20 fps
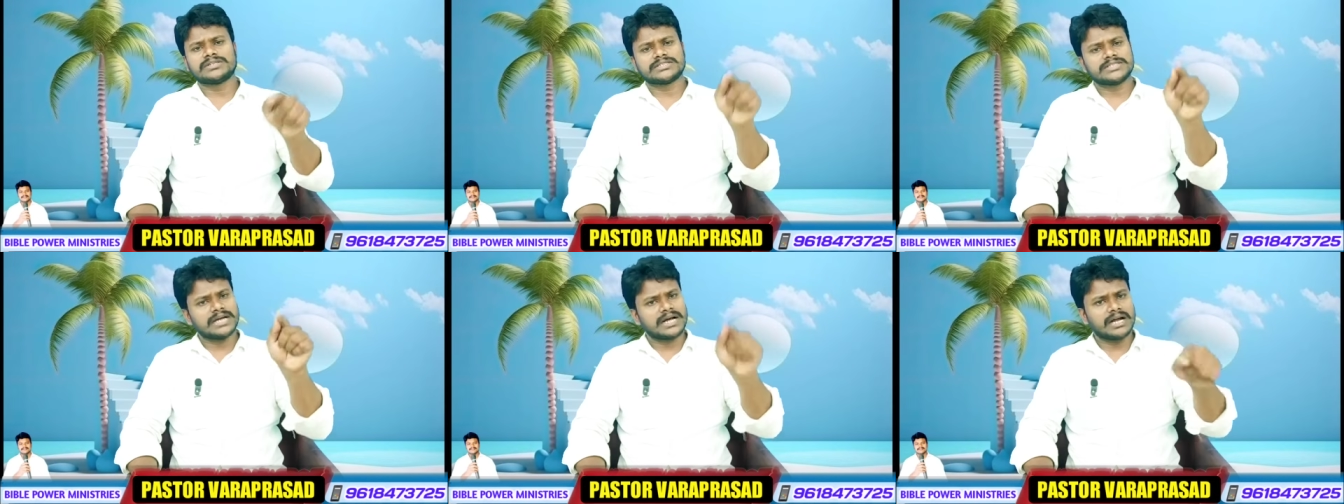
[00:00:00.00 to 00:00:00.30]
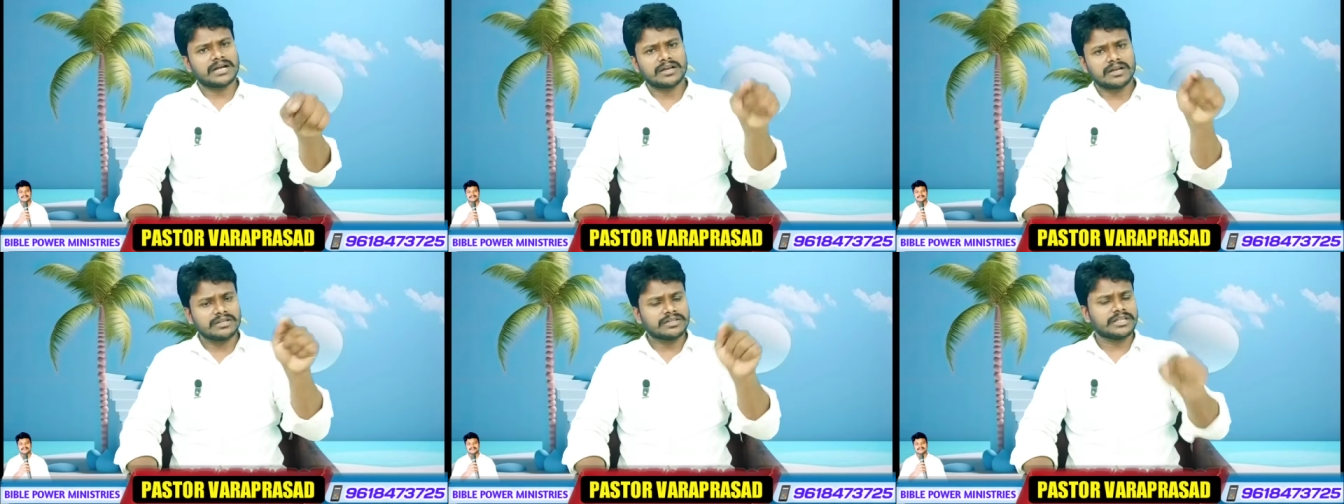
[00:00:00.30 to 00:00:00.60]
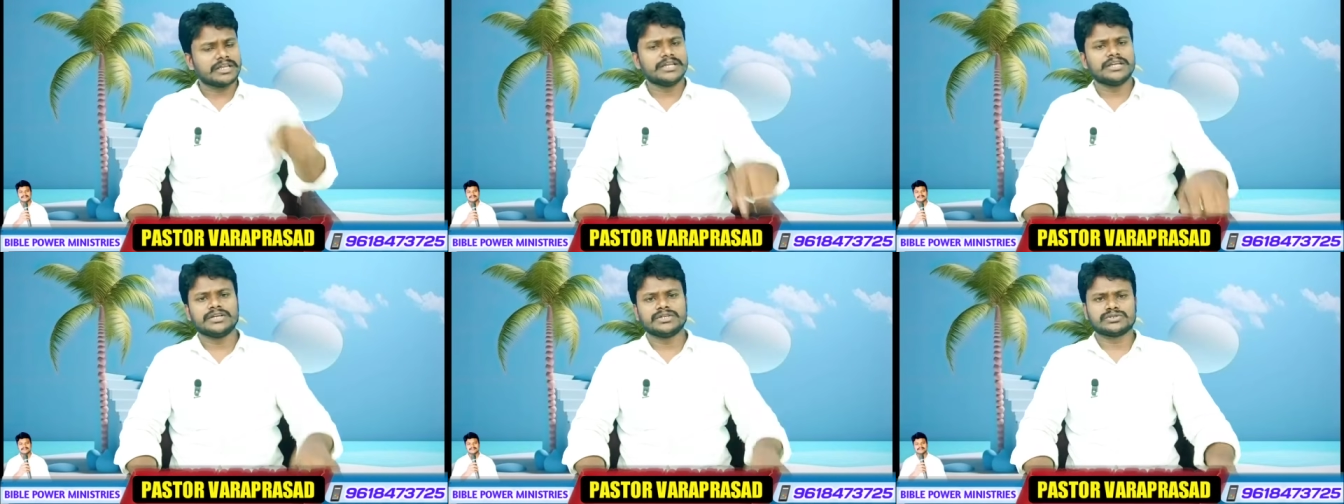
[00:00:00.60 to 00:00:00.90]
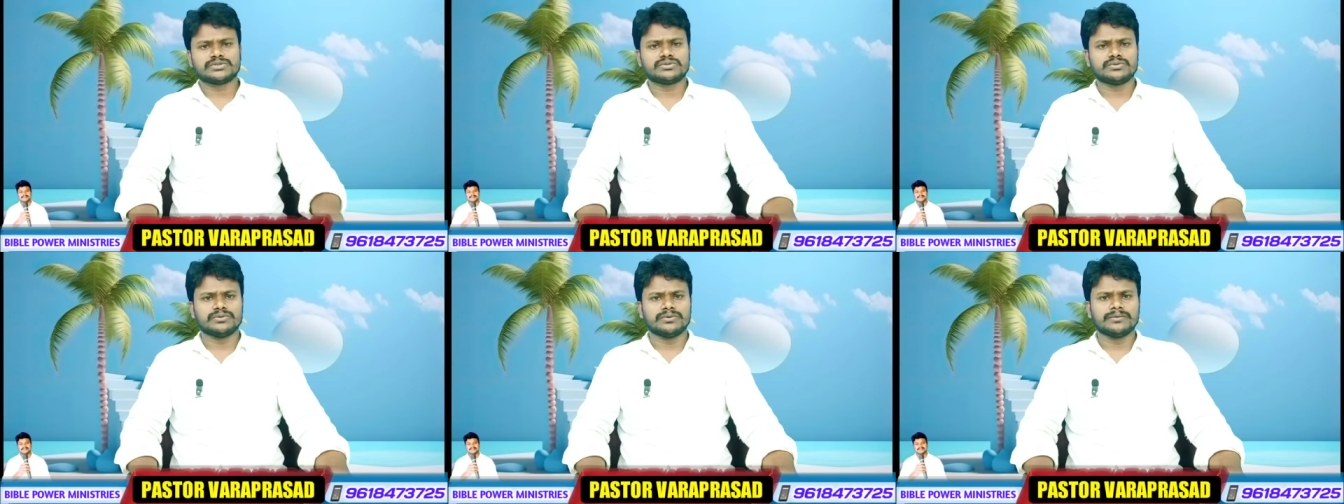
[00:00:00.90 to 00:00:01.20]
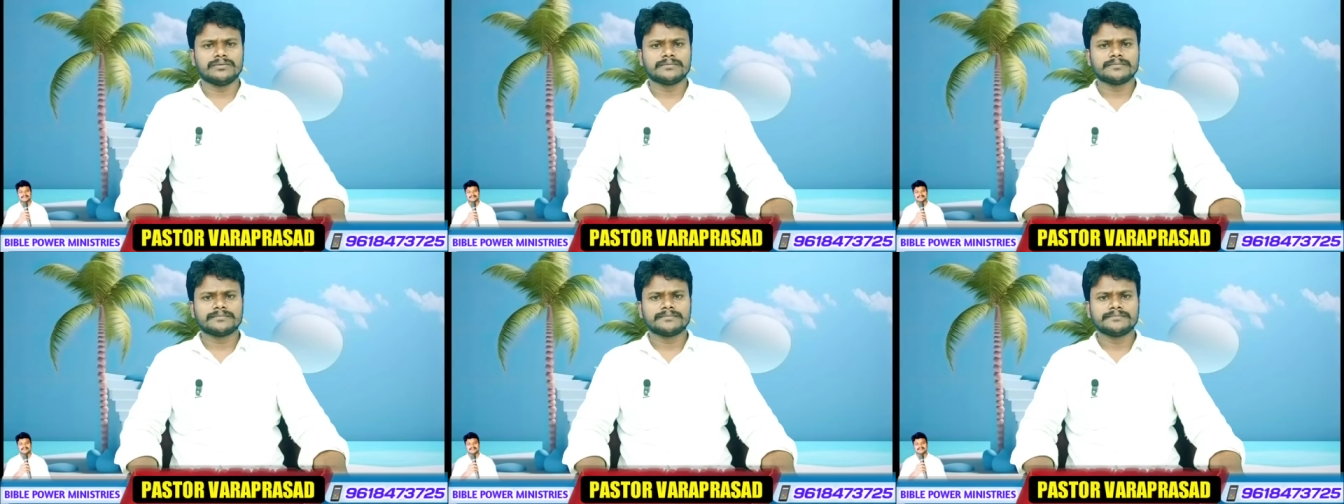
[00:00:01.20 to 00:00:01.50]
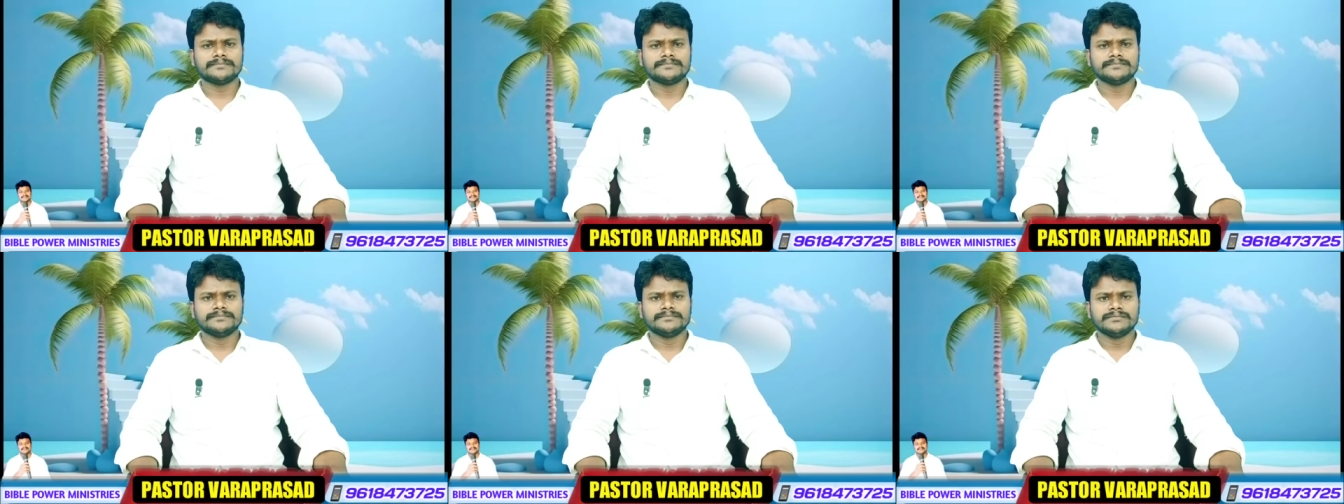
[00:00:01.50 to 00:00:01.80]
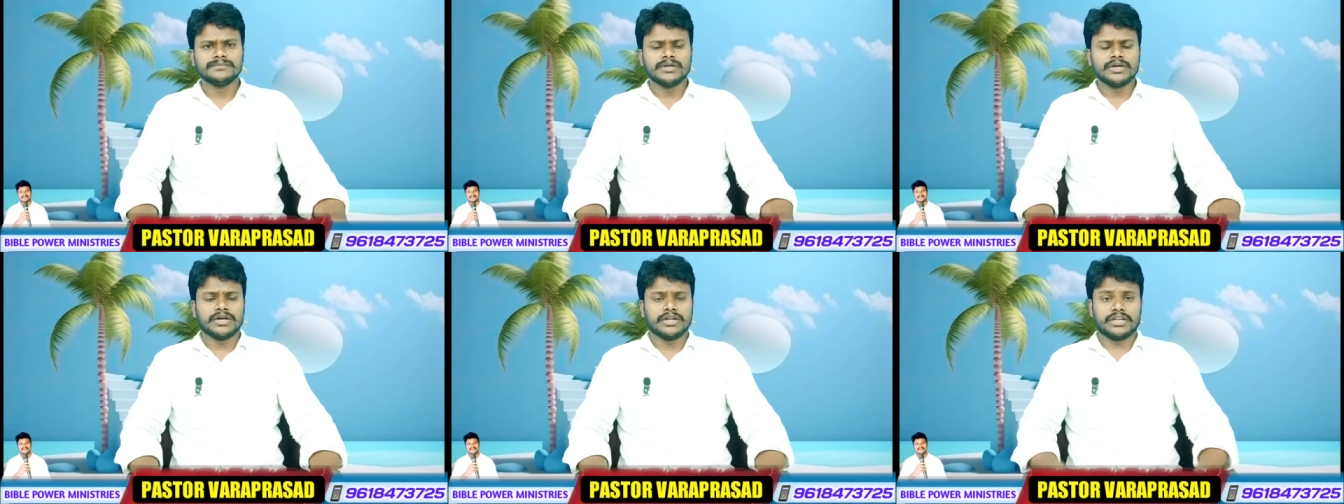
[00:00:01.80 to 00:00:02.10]
ఉన్న సంఘటనలు తెలియజేస్తూ
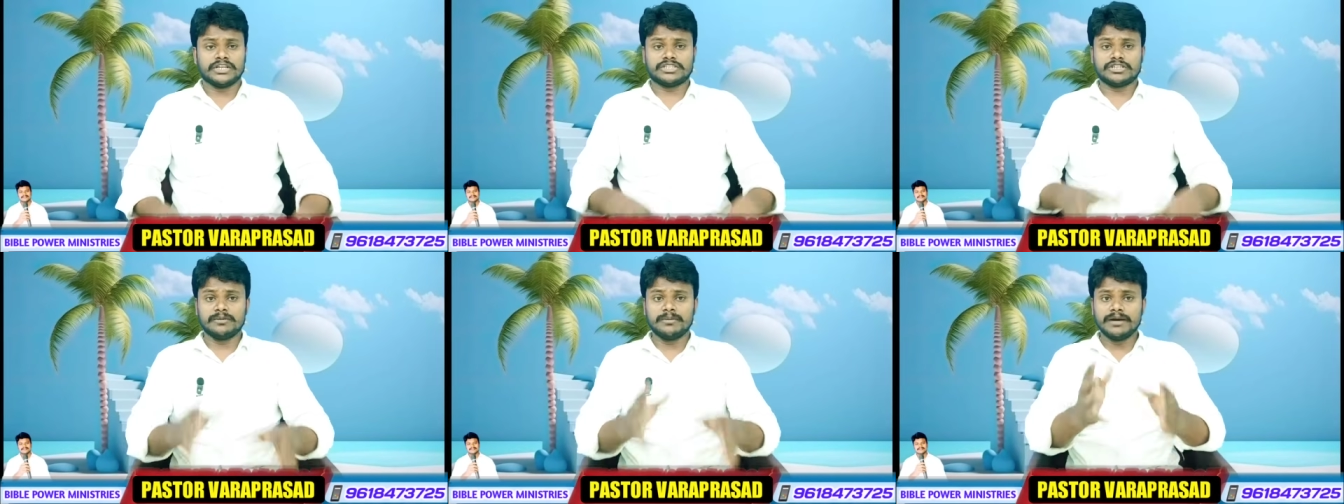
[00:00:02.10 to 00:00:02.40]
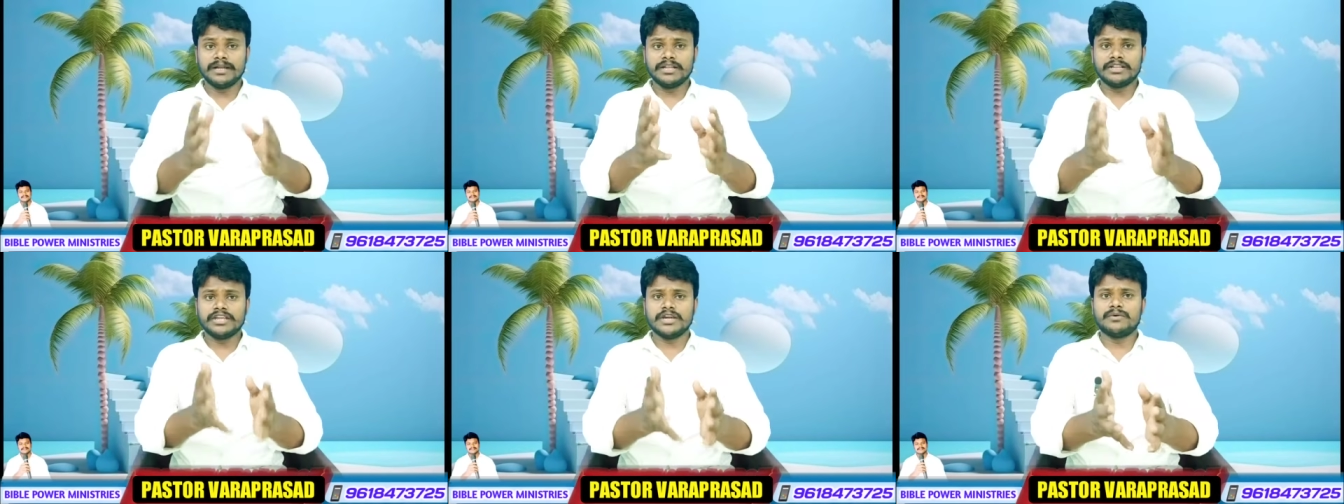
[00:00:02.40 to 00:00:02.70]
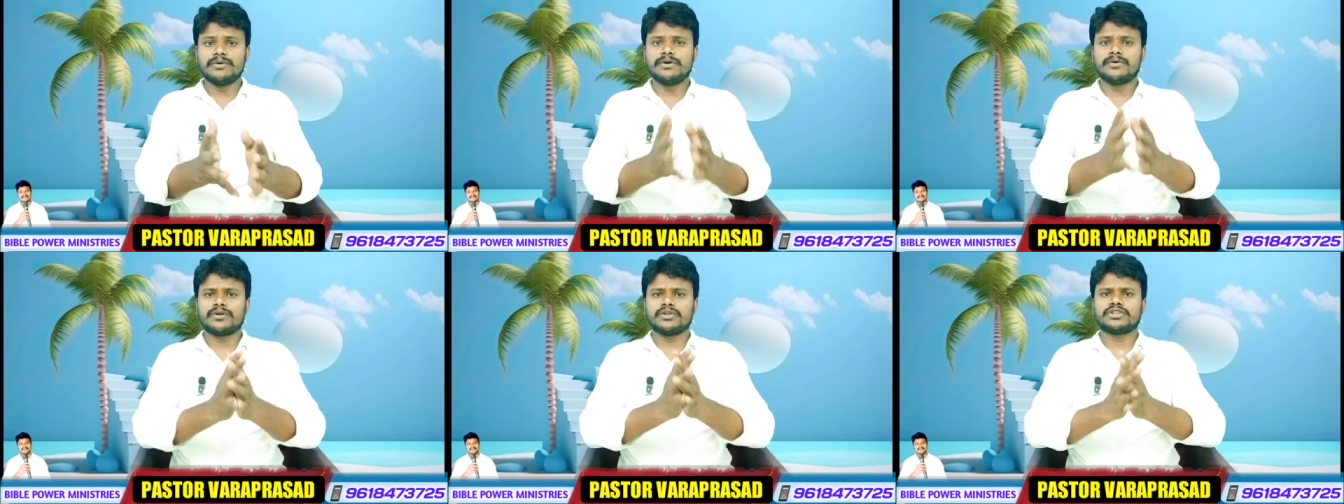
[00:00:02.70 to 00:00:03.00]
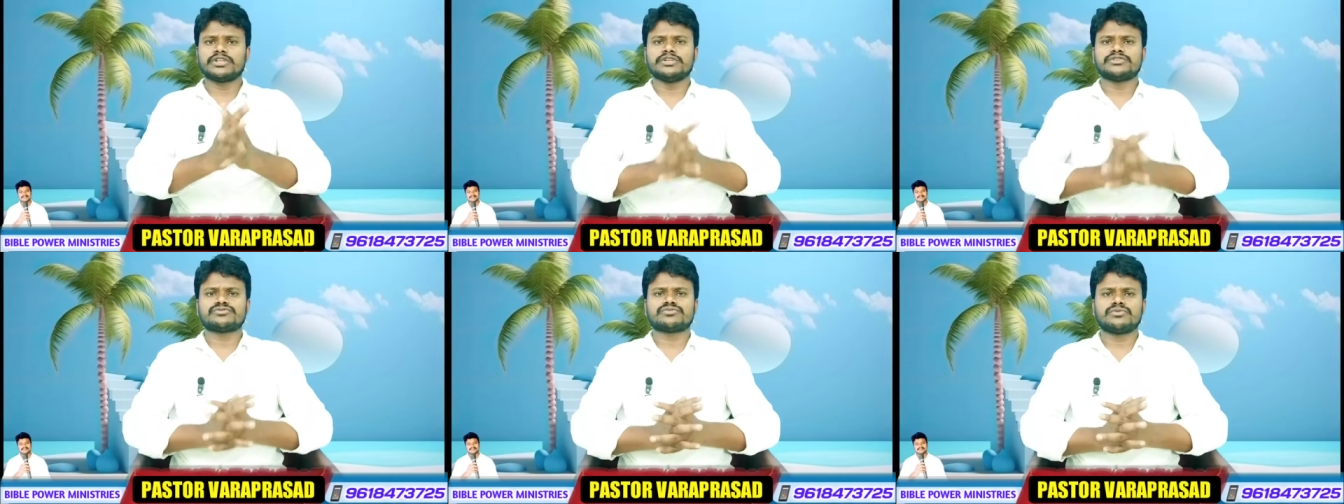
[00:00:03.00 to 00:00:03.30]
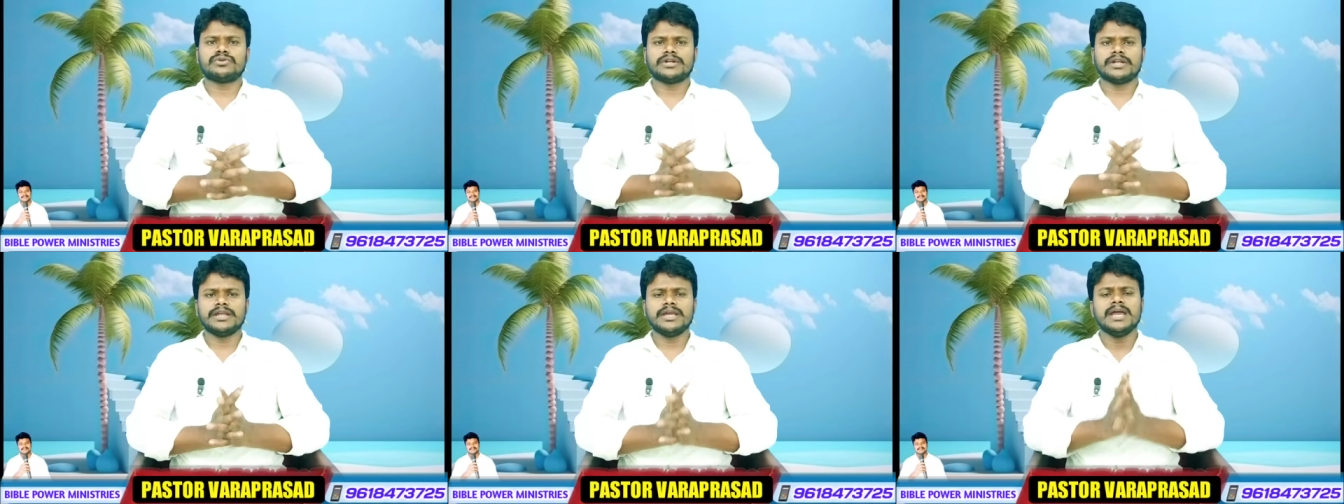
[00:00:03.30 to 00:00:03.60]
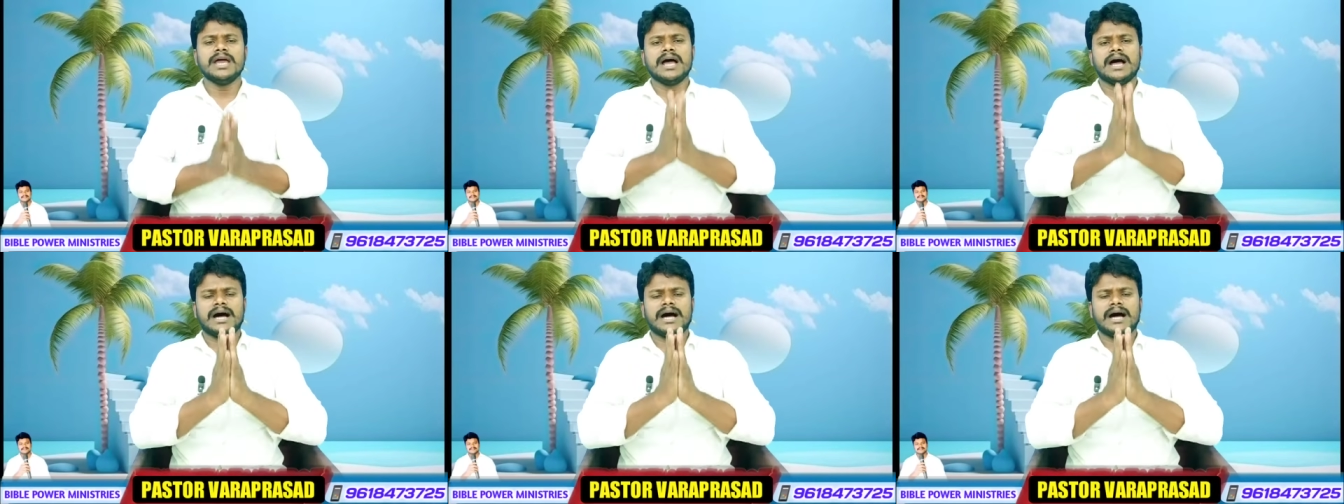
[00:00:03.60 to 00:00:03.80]
నిజమైన దేవుడు ఎవరో తెలుసుకోండి